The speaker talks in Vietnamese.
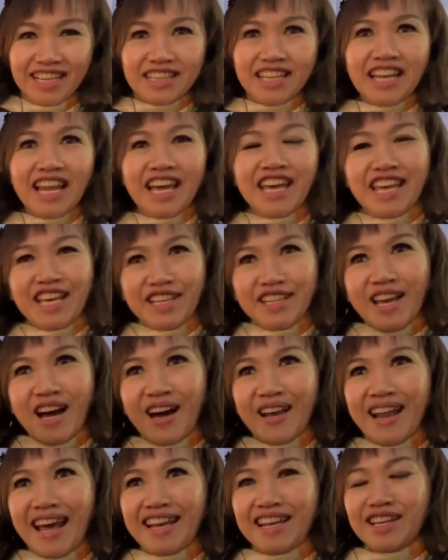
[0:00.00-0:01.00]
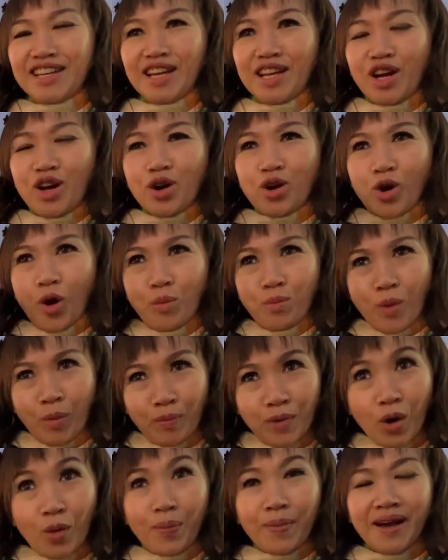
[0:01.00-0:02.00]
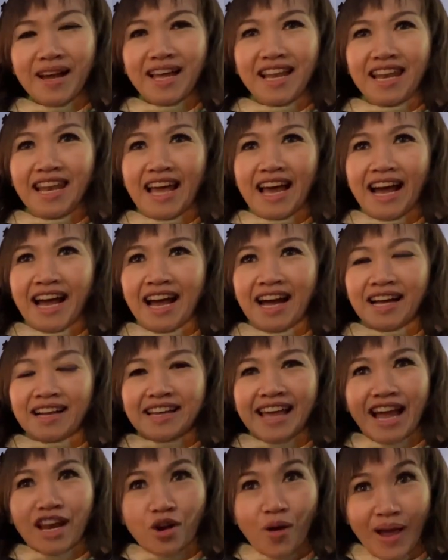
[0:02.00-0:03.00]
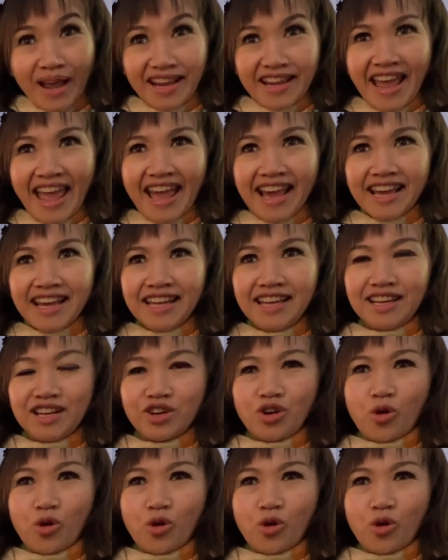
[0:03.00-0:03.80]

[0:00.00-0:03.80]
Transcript: tức là hiện giờ đó anh cùng một lúc á, là các đoàn khác á,